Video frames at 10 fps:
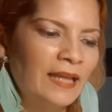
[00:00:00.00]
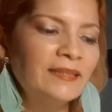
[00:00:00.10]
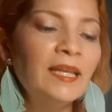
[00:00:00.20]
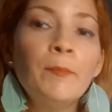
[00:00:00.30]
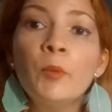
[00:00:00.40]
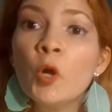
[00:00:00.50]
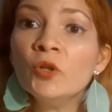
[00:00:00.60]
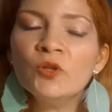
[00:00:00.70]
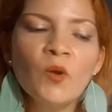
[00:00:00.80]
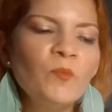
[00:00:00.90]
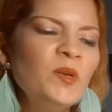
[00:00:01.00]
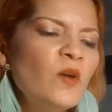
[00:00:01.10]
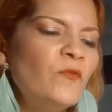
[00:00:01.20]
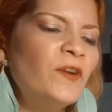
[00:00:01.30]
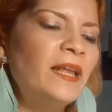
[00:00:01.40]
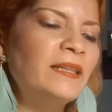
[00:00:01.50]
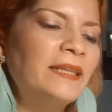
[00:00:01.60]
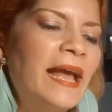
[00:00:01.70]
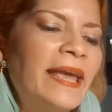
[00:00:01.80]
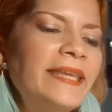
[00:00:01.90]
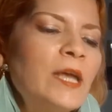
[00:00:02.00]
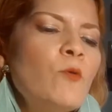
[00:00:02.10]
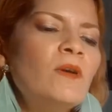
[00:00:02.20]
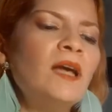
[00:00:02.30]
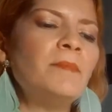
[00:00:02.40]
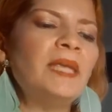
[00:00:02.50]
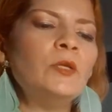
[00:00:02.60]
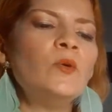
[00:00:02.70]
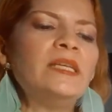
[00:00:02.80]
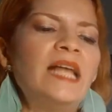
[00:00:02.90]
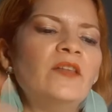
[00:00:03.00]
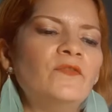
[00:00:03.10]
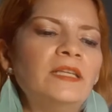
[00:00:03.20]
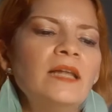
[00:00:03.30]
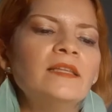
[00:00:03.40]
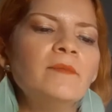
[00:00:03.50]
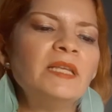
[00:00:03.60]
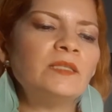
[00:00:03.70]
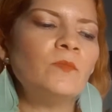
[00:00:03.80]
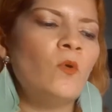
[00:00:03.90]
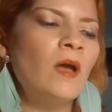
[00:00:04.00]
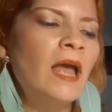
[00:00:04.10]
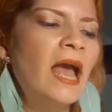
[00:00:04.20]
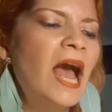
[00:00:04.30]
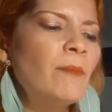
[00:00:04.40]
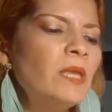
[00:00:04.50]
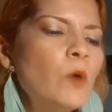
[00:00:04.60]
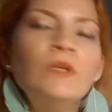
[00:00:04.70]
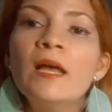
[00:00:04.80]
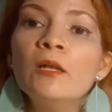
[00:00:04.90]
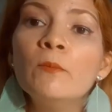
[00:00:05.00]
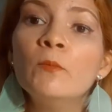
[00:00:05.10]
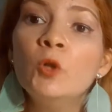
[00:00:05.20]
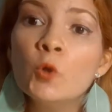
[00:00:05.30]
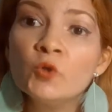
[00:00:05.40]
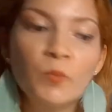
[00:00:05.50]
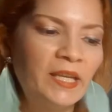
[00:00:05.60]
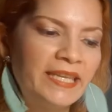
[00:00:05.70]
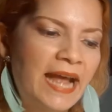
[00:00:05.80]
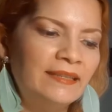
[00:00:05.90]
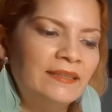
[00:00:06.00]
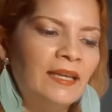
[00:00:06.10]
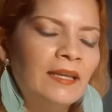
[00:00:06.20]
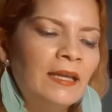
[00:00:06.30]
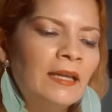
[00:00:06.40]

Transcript: De pronto vio frente a ella un camino y al final del mismo había una luz brillante.